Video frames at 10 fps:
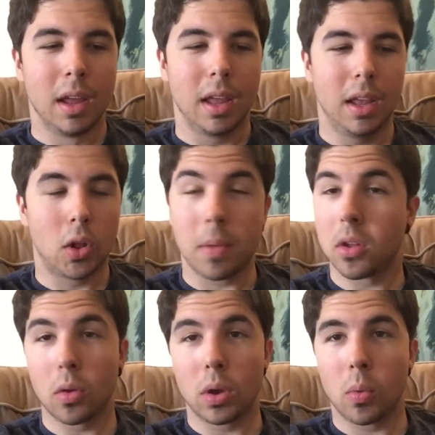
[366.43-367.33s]
Y todavía
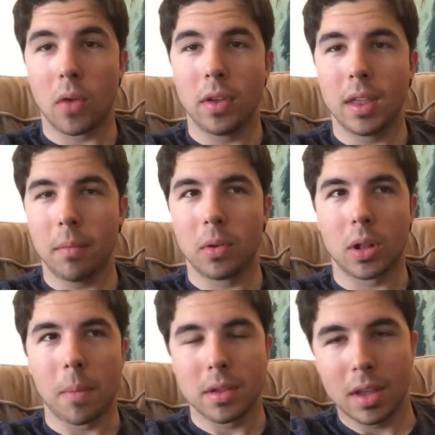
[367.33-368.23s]
no tengo ninguna fecha, pero
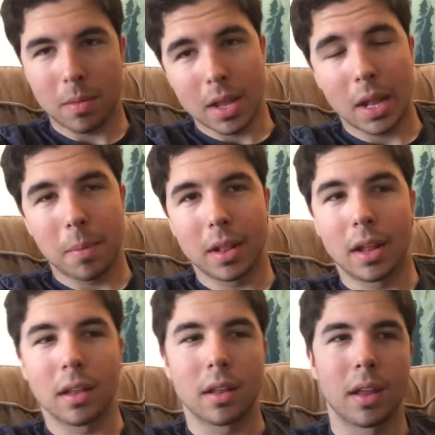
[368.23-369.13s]
también será evidentemente
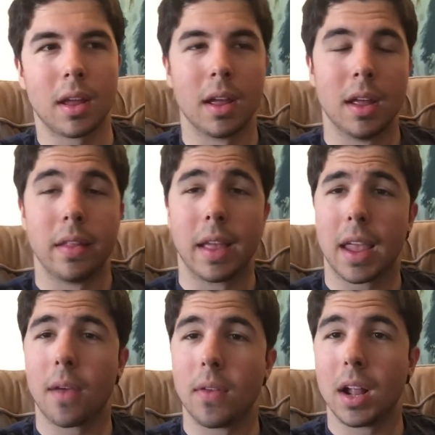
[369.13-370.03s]
antes de, de
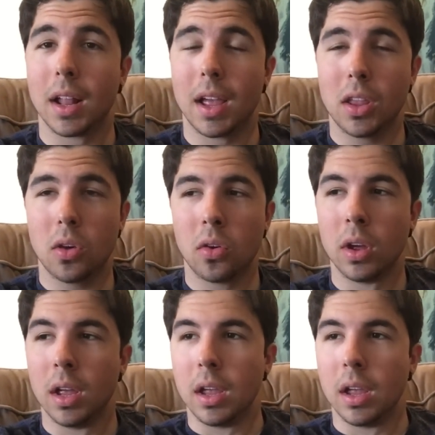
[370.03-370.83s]
aquí a final de año.